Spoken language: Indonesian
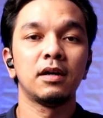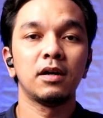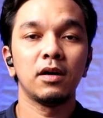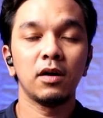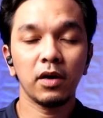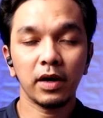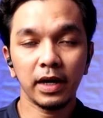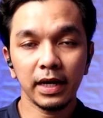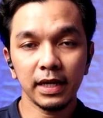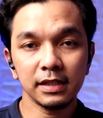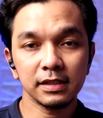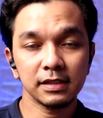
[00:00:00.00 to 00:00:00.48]

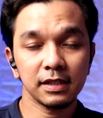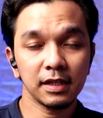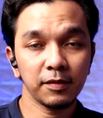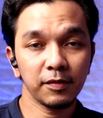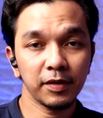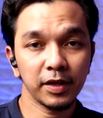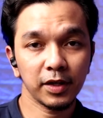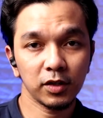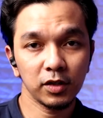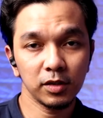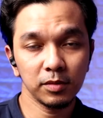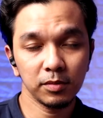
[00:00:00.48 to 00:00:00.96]
Oke, okay,
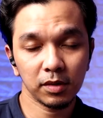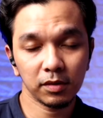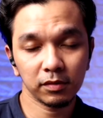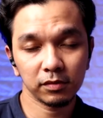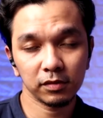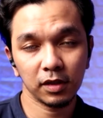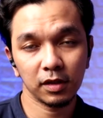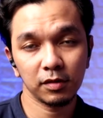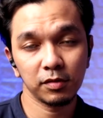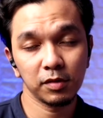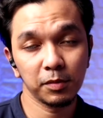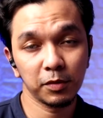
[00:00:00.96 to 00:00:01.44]
assalamualaikum
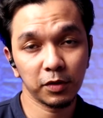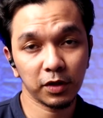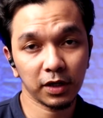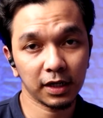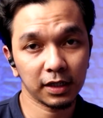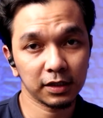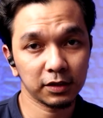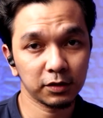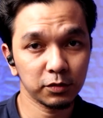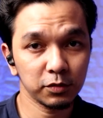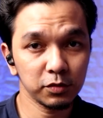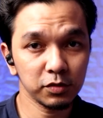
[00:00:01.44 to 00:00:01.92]
warahmatullahi
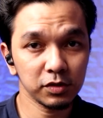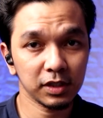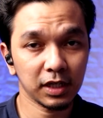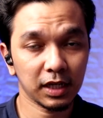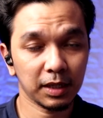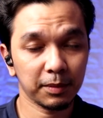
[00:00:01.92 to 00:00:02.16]
wabarakatuh.